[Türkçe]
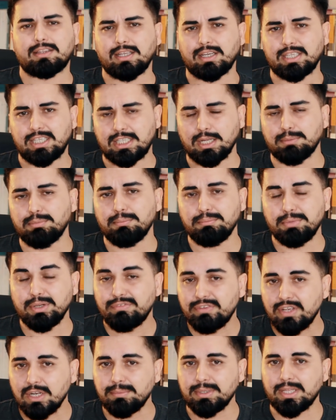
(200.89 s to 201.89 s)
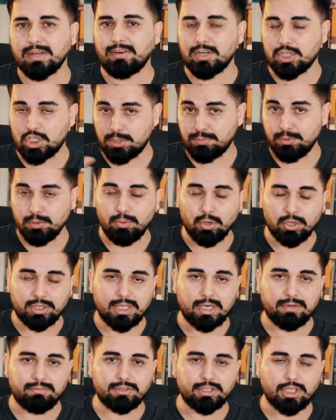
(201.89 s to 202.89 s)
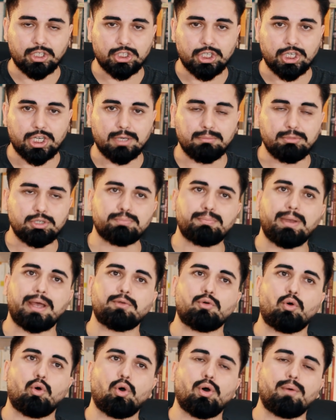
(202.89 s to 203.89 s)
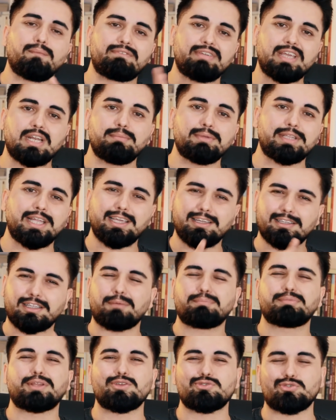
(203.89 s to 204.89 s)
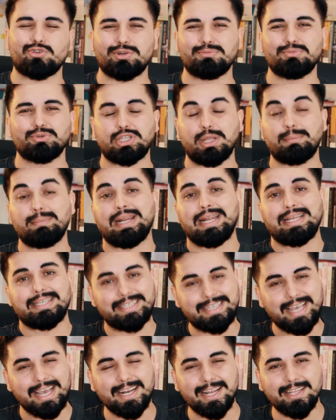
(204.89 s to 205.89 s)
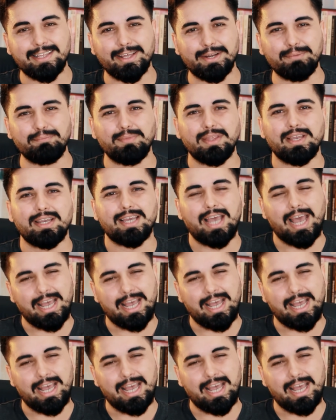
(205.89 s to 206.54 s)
Hatta kitabın bir filmi de var Spielberg tarafından çekilmiş. Ben o filmi de kitaptan sonra muhtemelen seyrederim.